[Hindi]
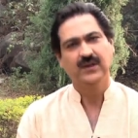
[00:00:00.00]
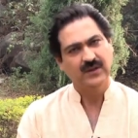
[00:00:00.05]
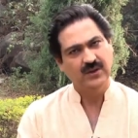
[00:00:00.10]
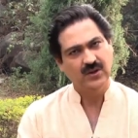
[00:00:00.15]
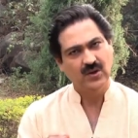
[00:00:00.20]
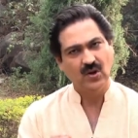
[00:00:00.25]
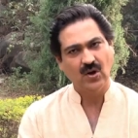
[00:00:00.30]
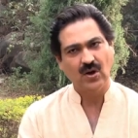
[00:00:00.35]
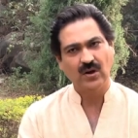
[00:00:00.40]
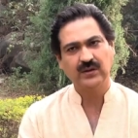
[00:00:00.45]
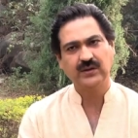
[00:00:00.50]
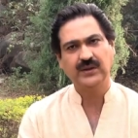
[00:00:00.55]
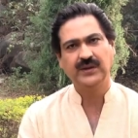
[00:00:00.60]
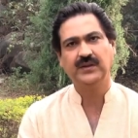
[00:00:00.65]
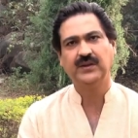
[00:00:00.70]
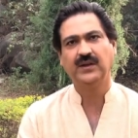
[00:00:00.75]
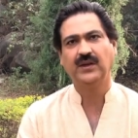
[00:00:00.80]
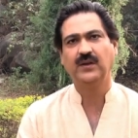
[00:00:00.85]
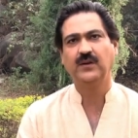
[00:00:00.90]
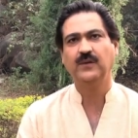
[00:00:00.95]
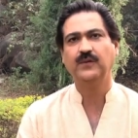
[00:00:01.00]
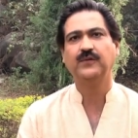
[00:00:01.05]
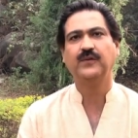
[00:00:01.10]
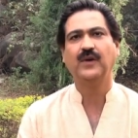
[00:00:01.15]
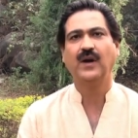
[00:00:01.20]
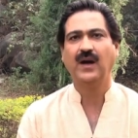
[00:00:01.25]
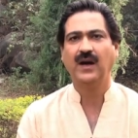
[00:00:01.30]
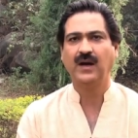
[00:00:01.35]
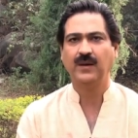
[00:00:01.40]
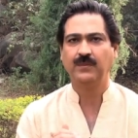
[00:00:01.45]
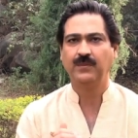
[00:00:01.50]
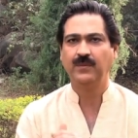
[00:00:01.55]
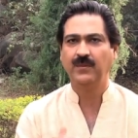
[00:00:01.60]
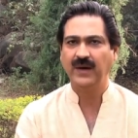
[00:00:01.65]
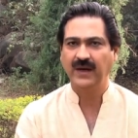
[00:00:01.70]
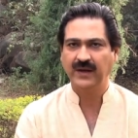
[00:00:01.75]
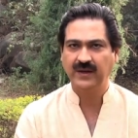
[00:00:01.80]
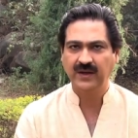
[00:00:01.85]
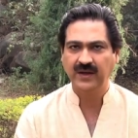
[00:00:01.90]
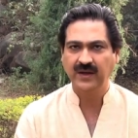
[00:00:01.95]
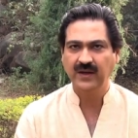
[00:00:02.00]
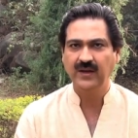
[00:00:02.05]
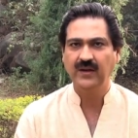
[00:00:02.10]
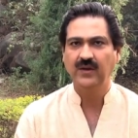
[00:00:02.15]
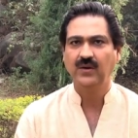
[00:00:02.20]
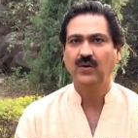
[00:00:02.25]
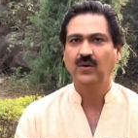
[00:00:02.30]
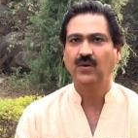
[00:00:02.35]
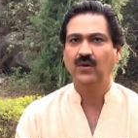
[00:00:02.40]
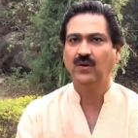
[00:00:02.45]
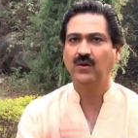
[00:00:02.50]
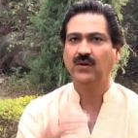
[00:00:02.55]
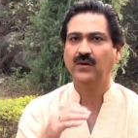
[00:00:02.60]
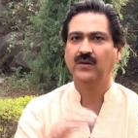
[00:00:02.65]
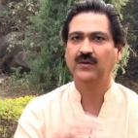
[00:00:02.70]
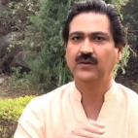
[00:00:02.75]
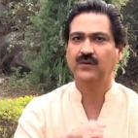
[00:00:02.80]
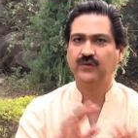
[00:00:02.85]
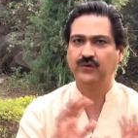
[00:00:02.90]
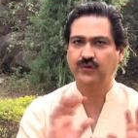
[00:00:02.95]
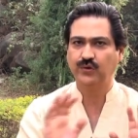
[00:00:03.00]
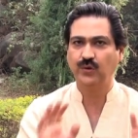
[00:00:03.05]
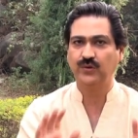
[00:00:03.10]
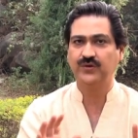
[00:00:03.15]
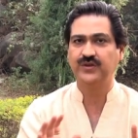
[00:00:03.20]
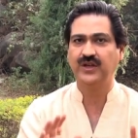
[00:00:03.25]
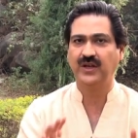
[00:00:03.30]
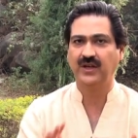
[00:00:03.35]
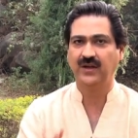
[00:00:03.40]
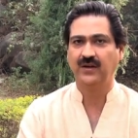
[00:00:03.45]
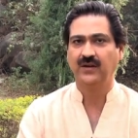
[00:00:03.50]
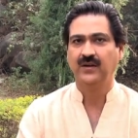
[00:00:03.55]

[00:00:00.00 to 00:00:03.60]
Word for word: नॉर्थ की तरफ आप बैठें और सोचें